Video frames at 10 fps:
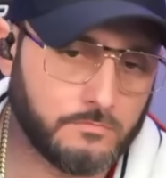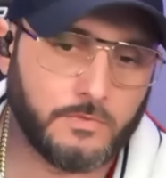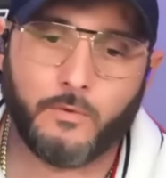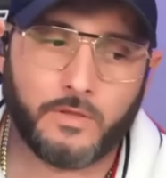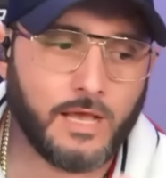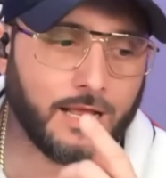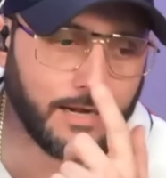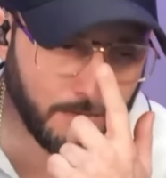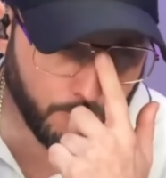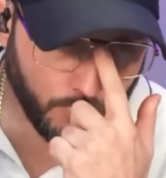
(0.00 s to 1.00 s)
De verdad que le
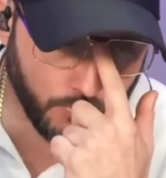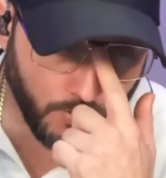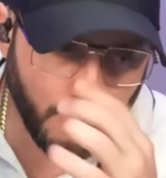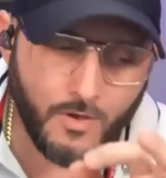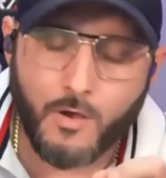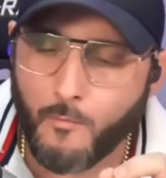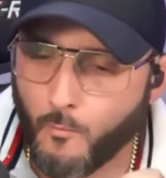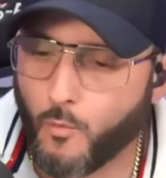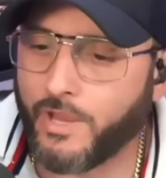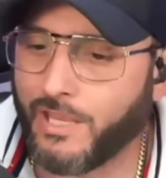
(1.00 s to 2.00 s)
respondió
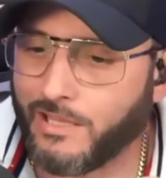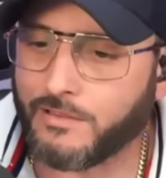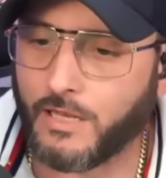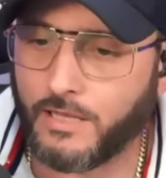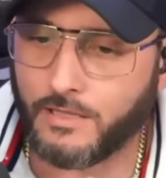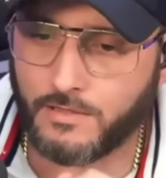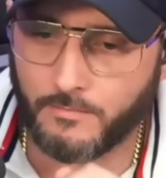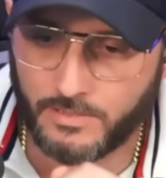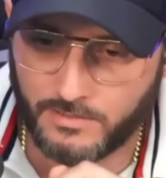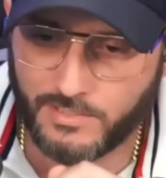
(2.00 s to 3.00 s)
muy
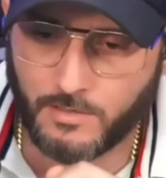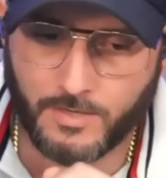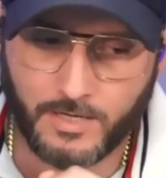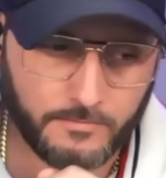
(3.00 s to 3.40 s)
inteligentemente. Checa para acá.